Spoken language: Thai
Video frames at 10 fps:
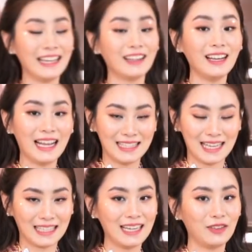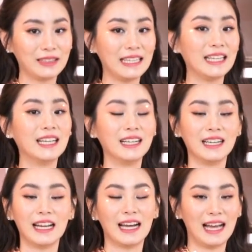อันนี้ก็หลังจากที่เราตีเน
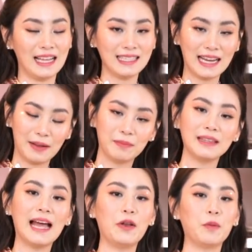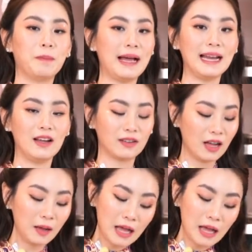ยนะคะ ใส่น้ำตาลลงไป แล้วก็